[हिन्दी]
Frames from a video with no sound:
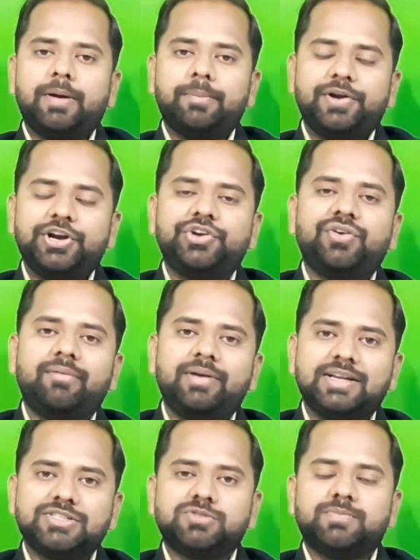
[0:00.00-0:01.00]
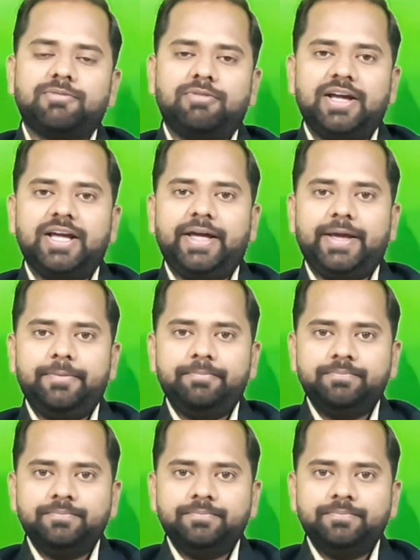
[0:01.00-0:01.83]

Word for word: परमानेंट ड्राइविंग लाइसेंस बनवाया है